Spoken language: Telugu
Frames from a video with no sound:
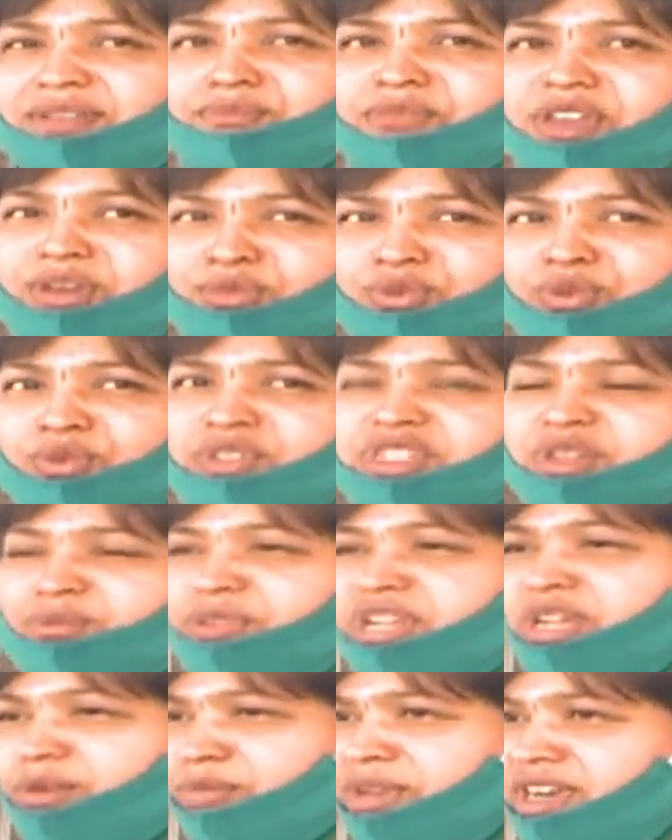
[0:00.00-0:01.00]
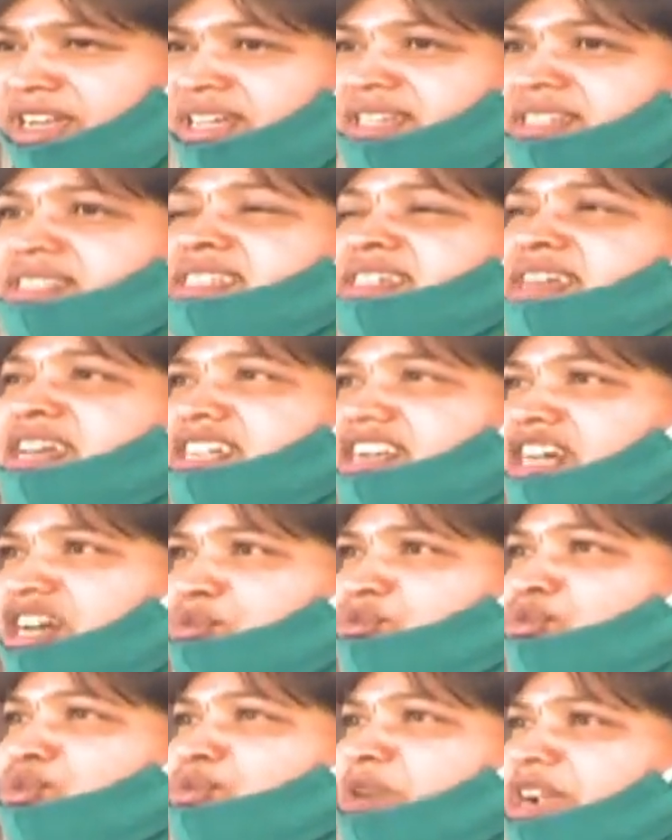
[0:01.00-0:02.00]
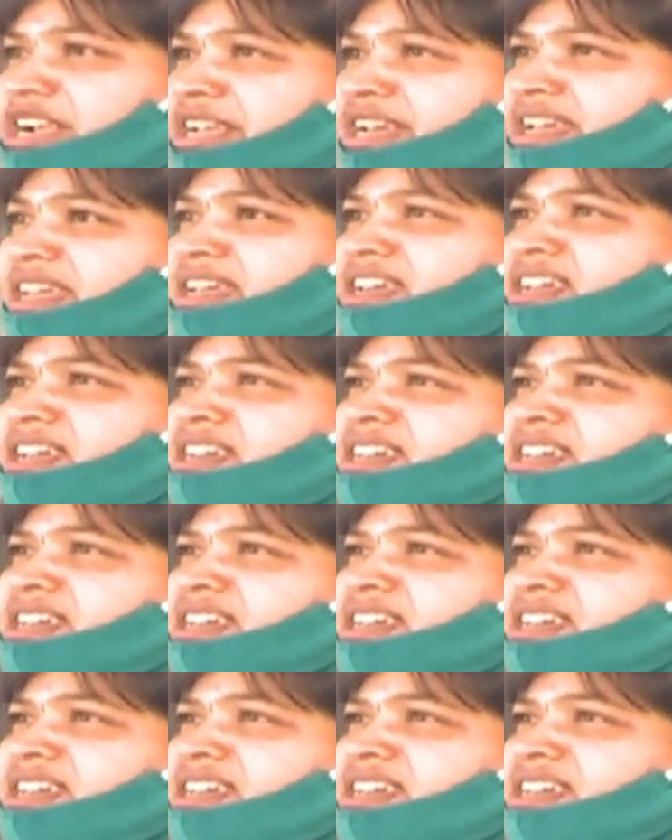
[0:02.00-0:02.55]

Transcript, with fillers: మేము చెప్పిన వెంబడే సిఐ గారు మూమెంట్ అయ్యి